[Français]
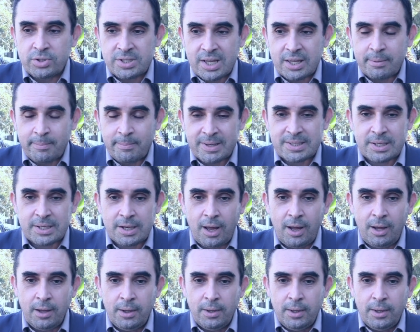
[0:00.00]
cette
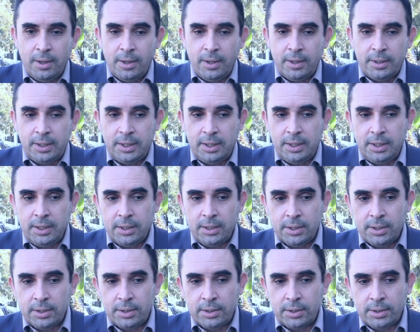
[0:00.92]
masse-là qui,
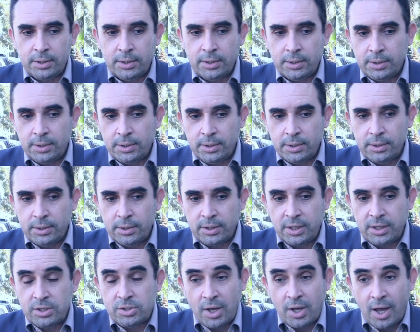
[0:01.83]

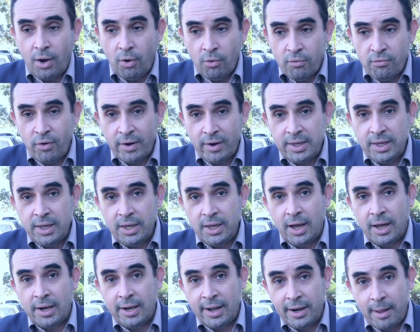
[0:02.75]
sera
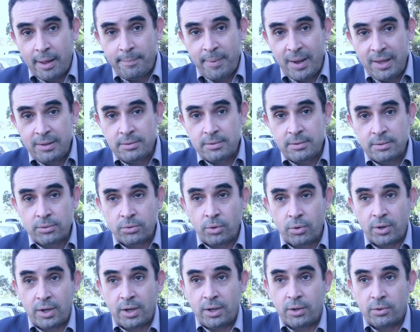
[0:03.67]
envoyée à l'anapath,
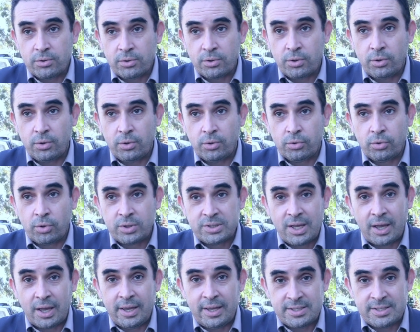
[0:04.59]
donc, donc
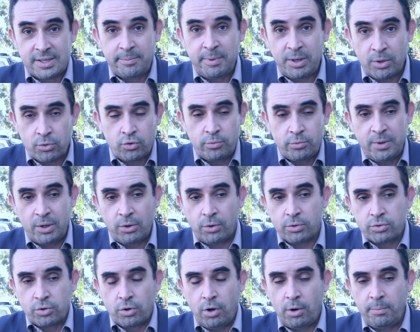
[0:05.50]
sera examinée sous
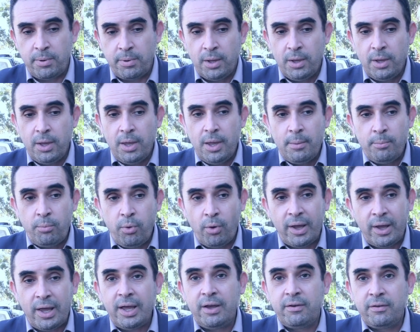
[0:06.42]
microscope,
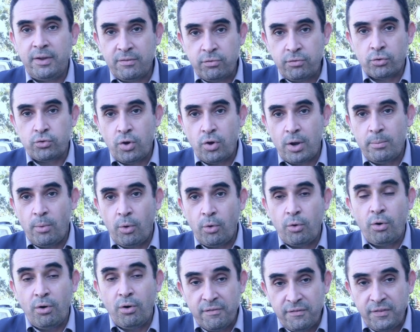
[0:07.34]
pour éventuellement
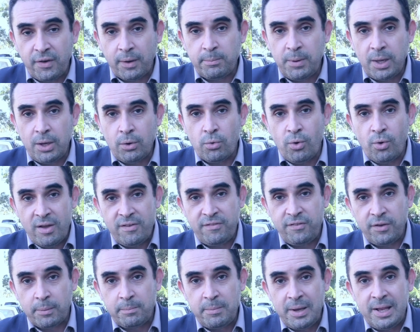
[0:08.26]
confirmer ou
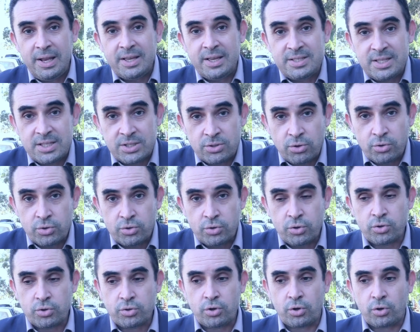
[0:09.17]
infirmer l'existence
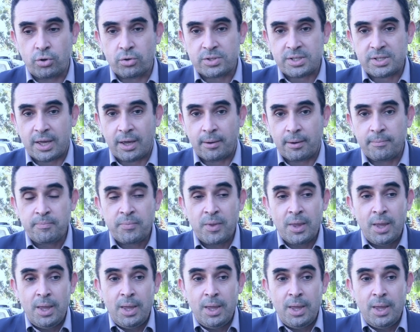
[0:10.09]
de ce cancer.